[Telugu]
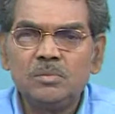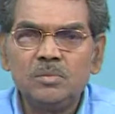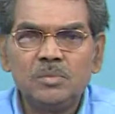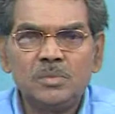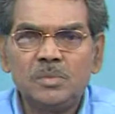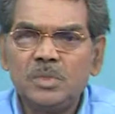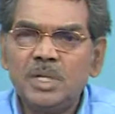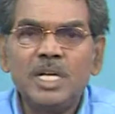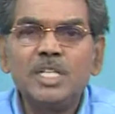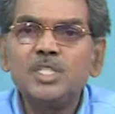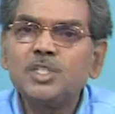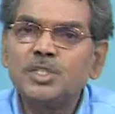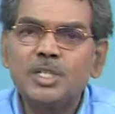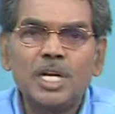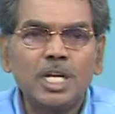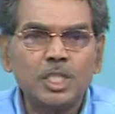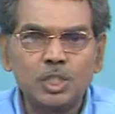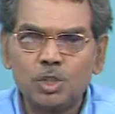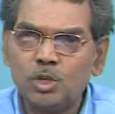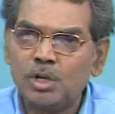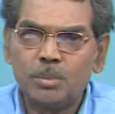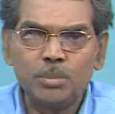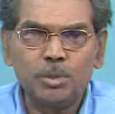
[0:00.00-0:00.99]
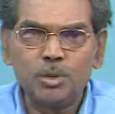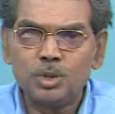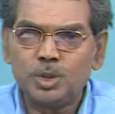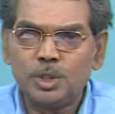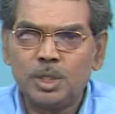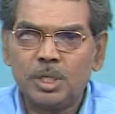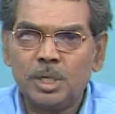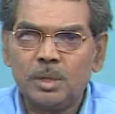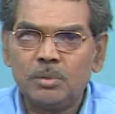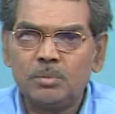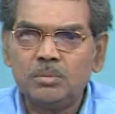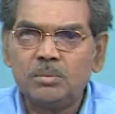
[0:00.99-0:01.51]
లేక స్ట్రక్చరల్ అప్రోచ్
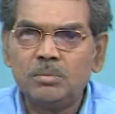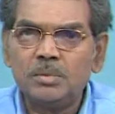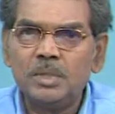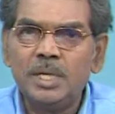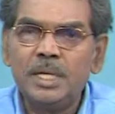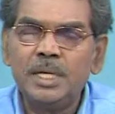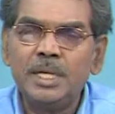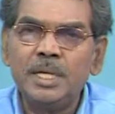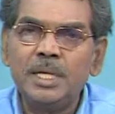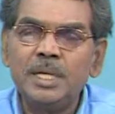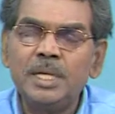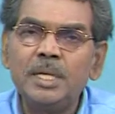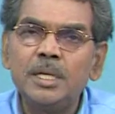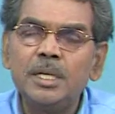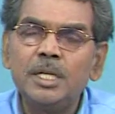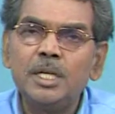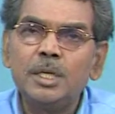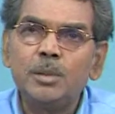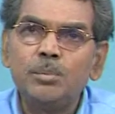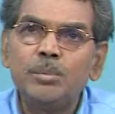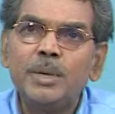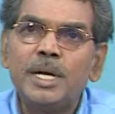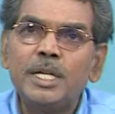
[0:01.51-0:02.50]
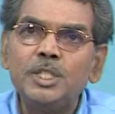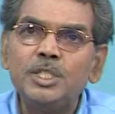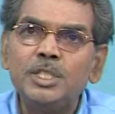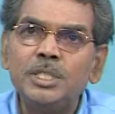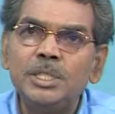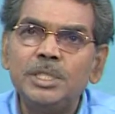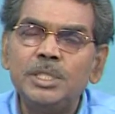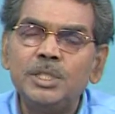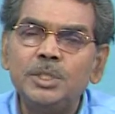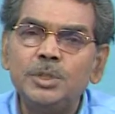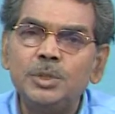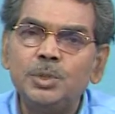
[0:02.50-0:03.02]
అన్నాం అంటే మనిషి
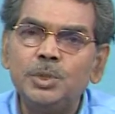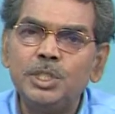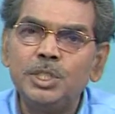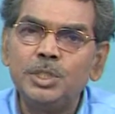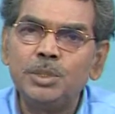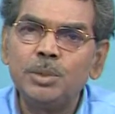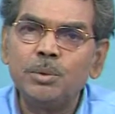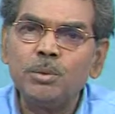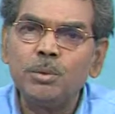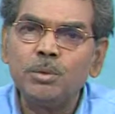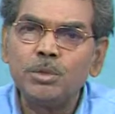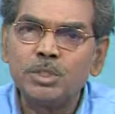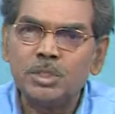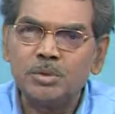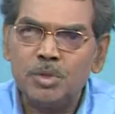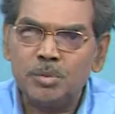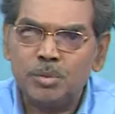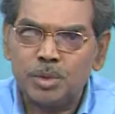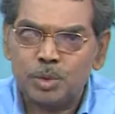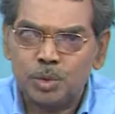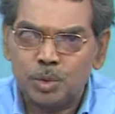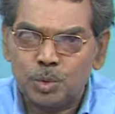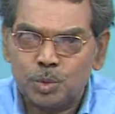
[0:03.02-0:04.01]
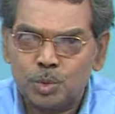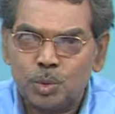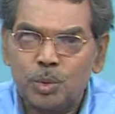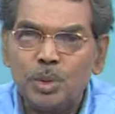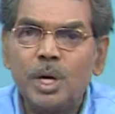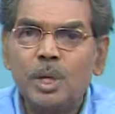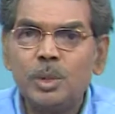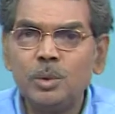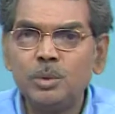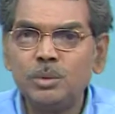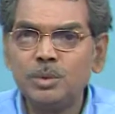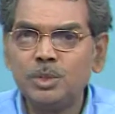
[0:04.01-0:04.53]
జీతం కోసమే
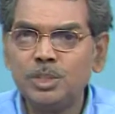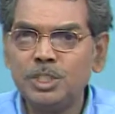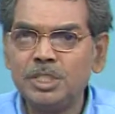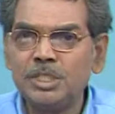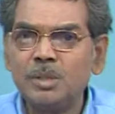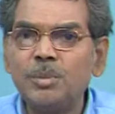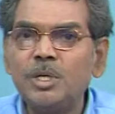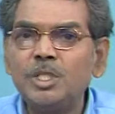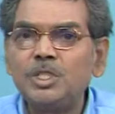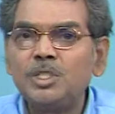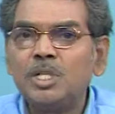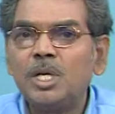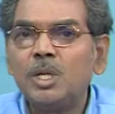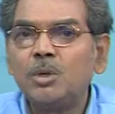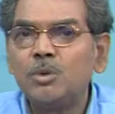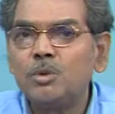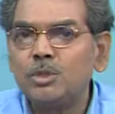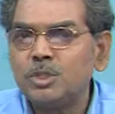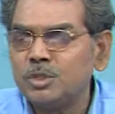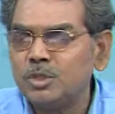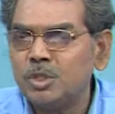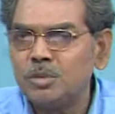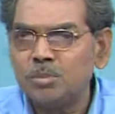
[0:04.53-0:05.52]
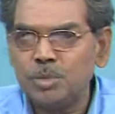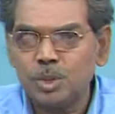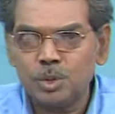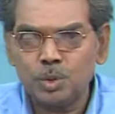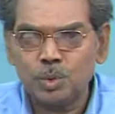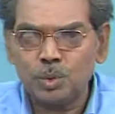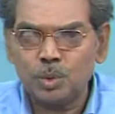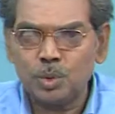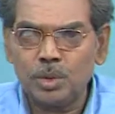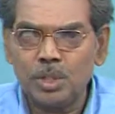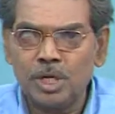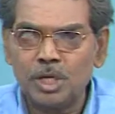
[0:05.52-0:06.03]
బతుకుతున్నాడు జీతభత్యాల కోసమే
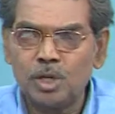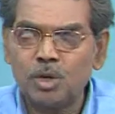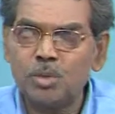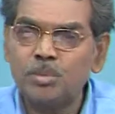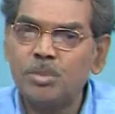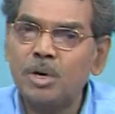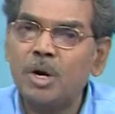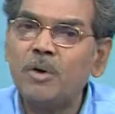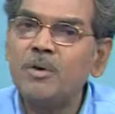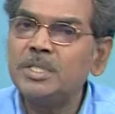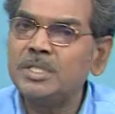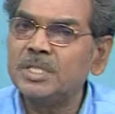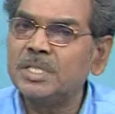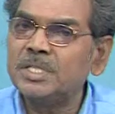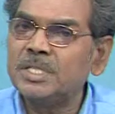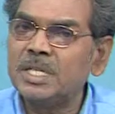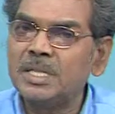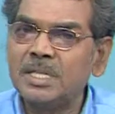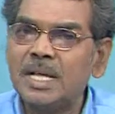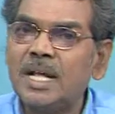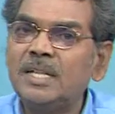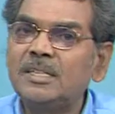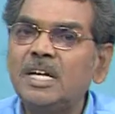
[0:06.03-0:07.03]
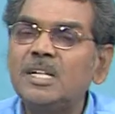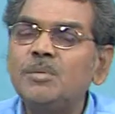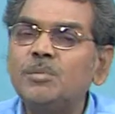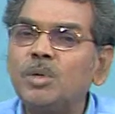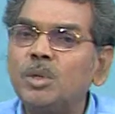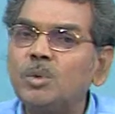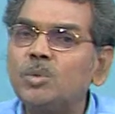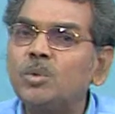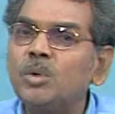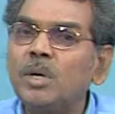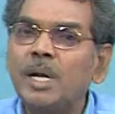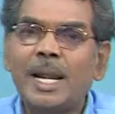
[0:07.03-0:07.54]
బతుకుతున్నాడు అని భావించిన సిద్ధాంతాన్ని మనం
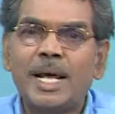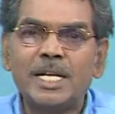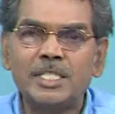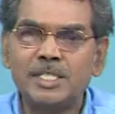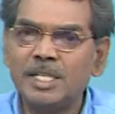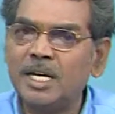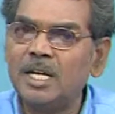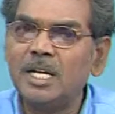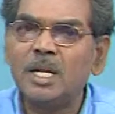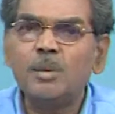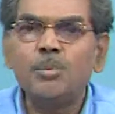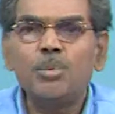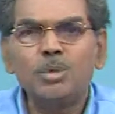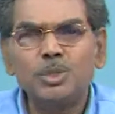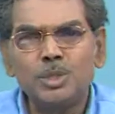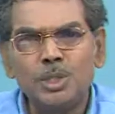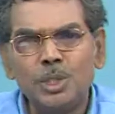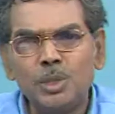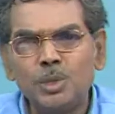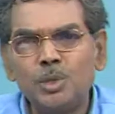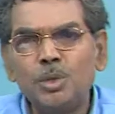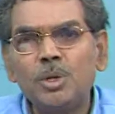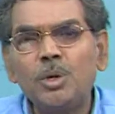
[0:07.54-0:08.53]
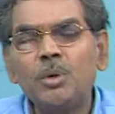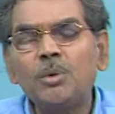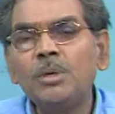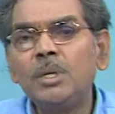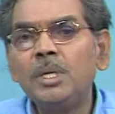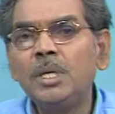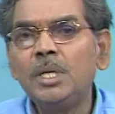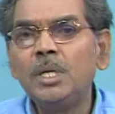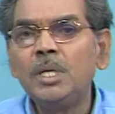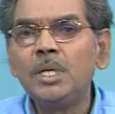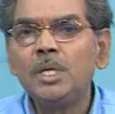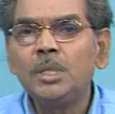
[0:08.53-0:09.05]
క్లాసికల్ అప్రోచ్ అంటున్నాం
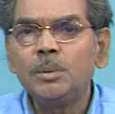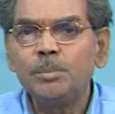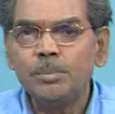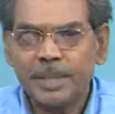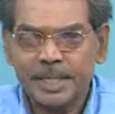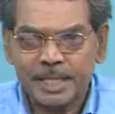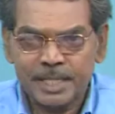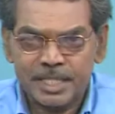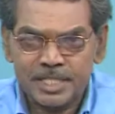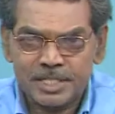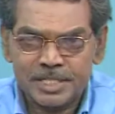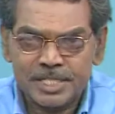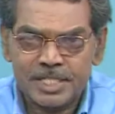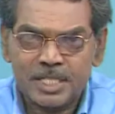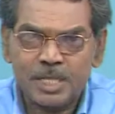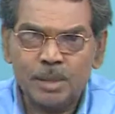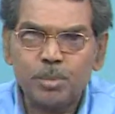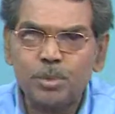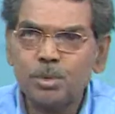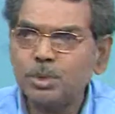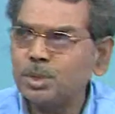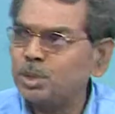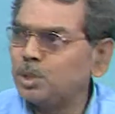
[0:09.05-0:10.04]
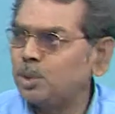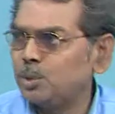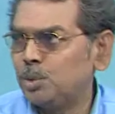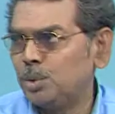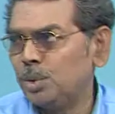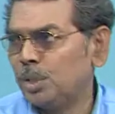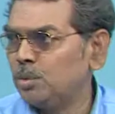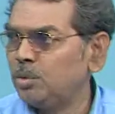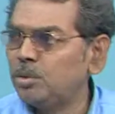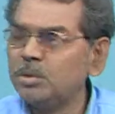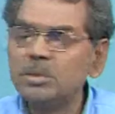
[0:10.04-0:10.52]
మెకానిస్టిక్ అప్రోచ్ అంటున్నాం